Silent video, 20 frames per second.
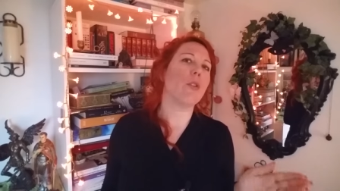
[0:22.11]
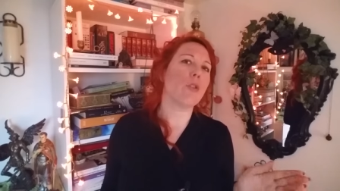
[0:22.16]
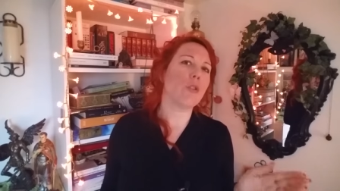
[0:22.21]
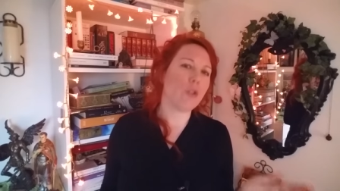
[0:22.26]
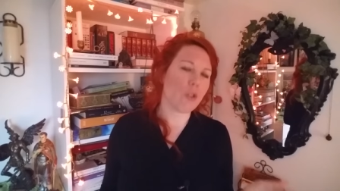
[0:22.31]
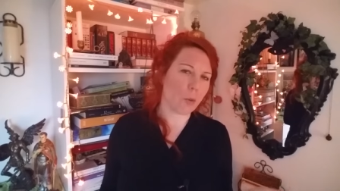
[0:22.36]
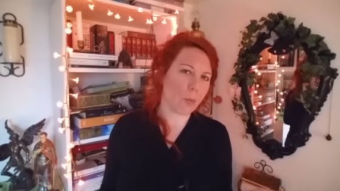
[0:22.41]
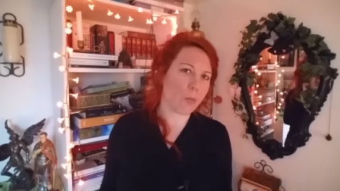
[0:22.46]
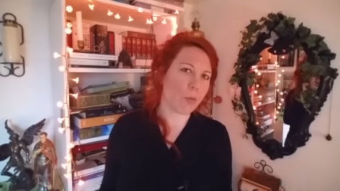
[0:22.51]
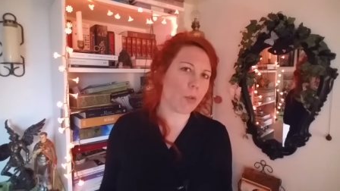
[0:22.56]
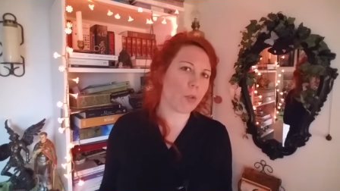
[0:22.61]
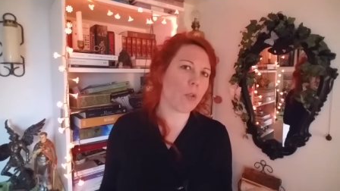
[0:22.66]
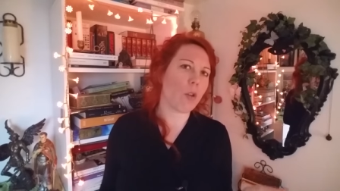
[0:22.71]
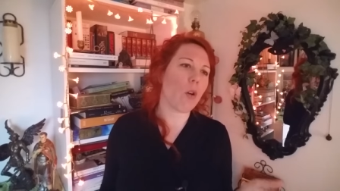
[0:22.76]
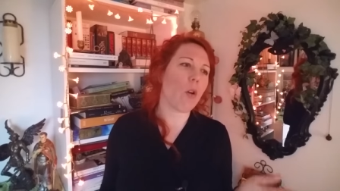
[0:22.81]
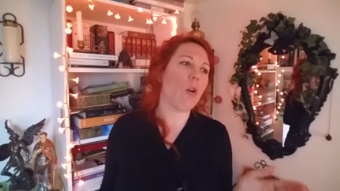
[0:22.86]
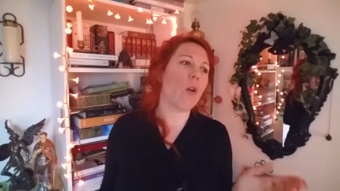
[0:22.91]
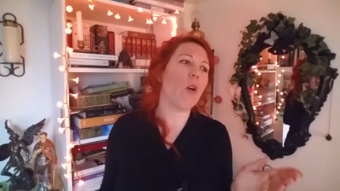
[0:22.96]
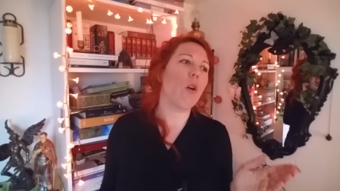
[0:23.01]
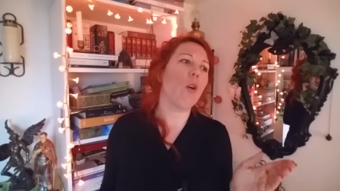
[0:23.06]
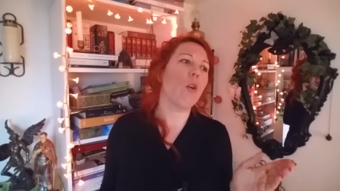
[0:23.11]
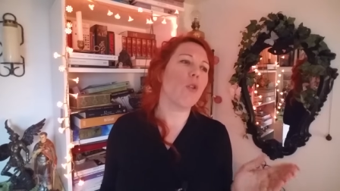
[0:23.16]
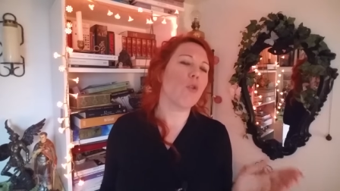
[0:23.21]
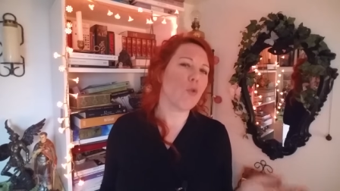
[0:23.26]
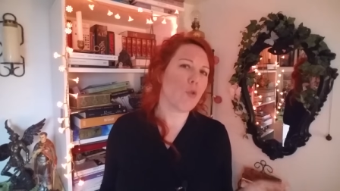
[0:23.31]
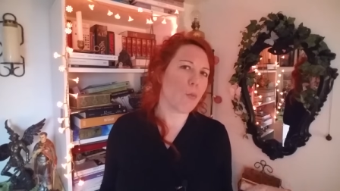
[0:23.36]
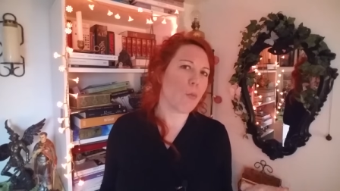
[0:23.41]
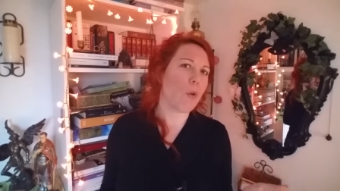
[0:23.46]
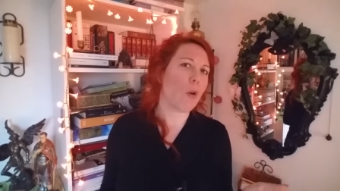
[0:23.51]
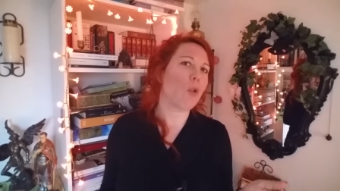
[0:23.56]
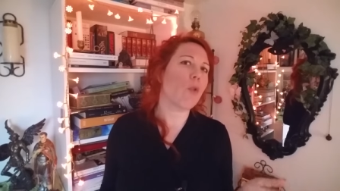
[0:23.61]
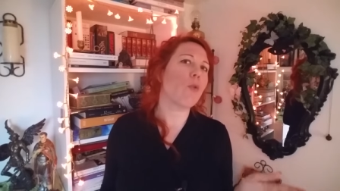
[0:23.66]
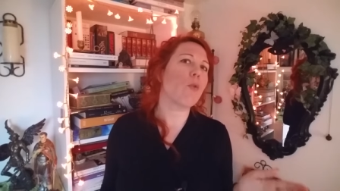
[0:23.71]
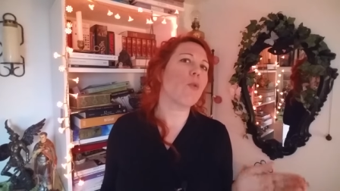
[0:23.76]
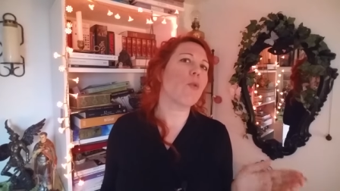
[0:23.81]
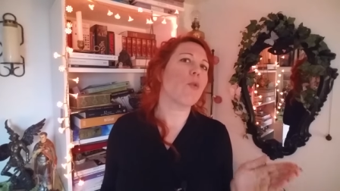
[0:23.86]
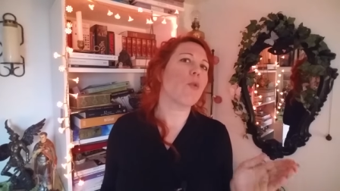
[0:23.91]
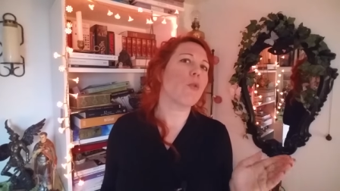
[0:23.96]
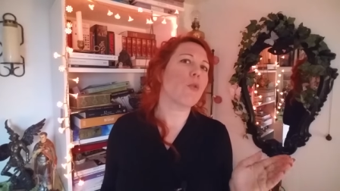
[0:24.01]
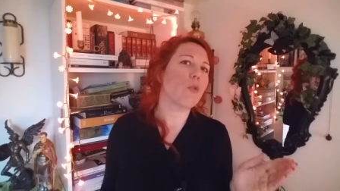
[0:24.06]
dent pour dent, coup pour
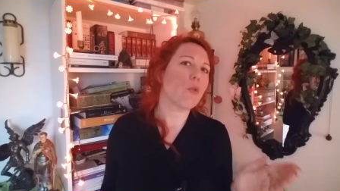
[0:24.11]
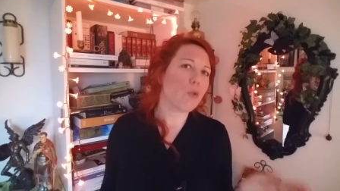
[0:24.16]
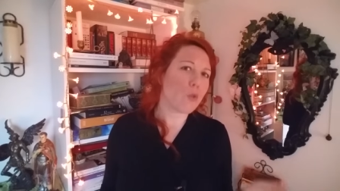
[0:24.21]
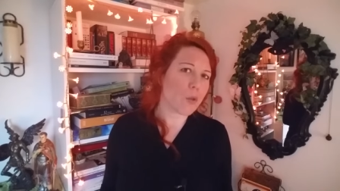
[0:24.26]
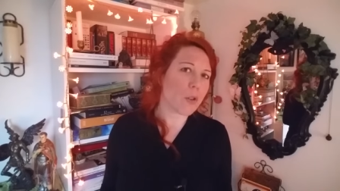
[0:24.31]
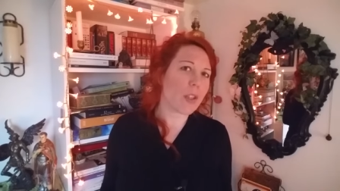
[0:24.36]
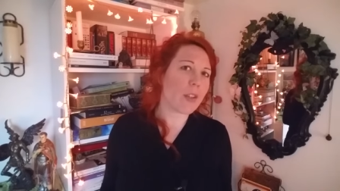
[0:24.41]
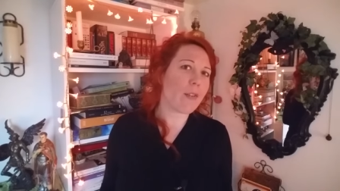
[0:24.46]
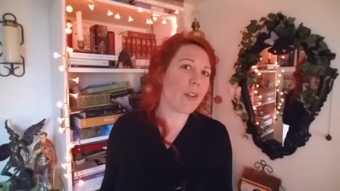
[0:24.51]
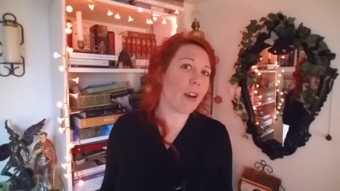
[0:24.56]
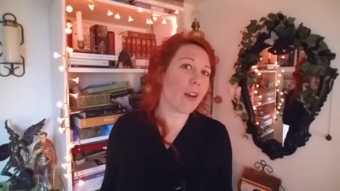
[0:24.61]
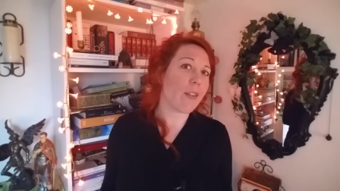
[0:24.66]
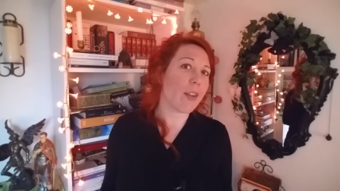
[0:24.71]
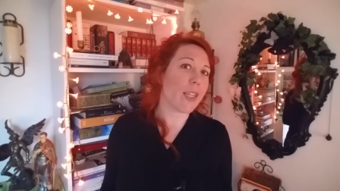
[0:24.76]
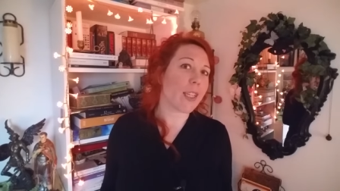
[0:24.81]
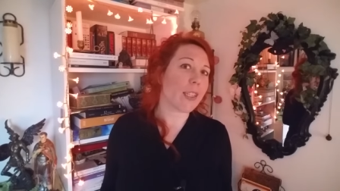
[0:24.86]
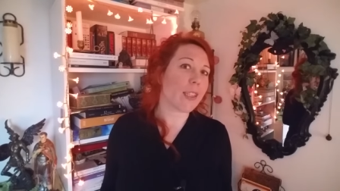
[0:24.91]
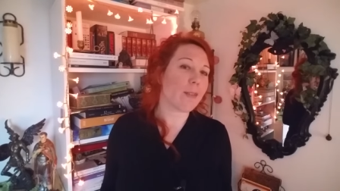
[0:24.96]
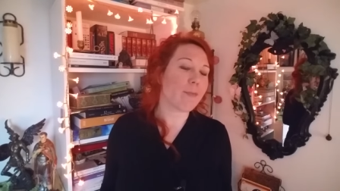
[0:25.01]
coup, tout ce qui va avec